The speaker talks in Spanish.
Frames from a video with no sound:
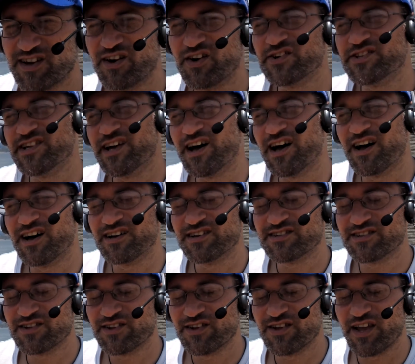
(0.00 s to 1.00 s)
O sea,
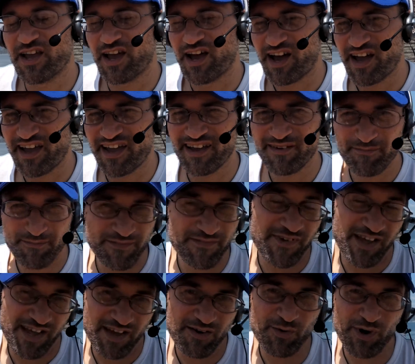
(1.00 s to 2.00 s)
eh,
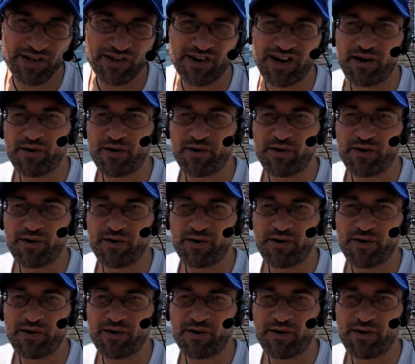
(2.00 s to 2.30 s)
y bueno,